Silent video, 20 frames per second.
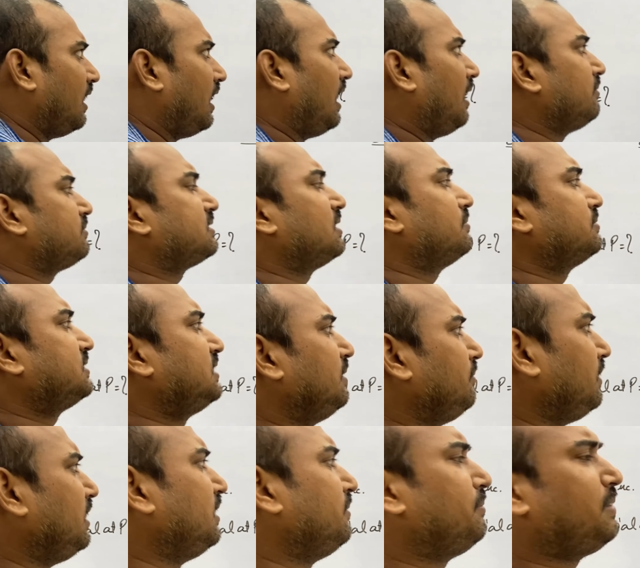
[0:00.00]
अब सबसे
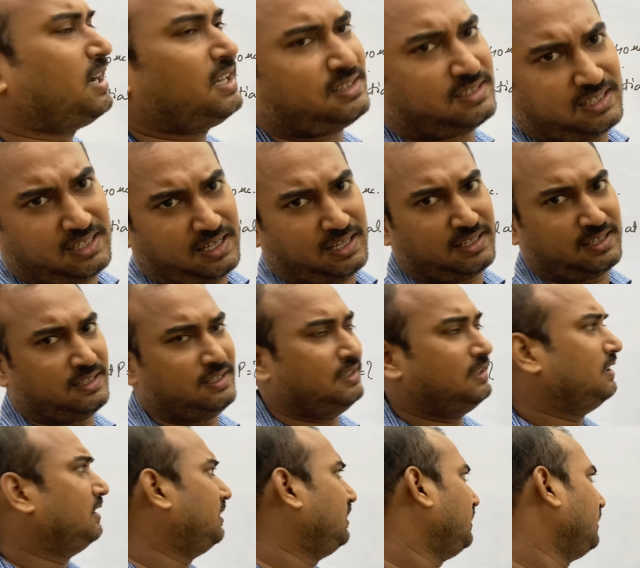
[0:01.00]
मेन बात ये आ रही
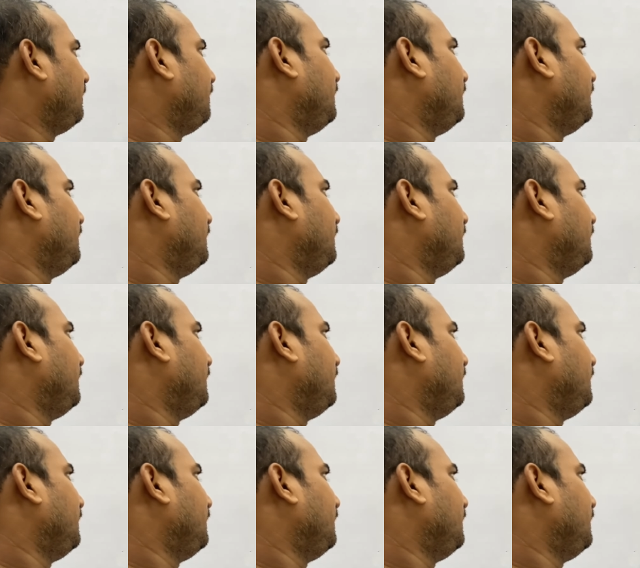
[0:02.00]
है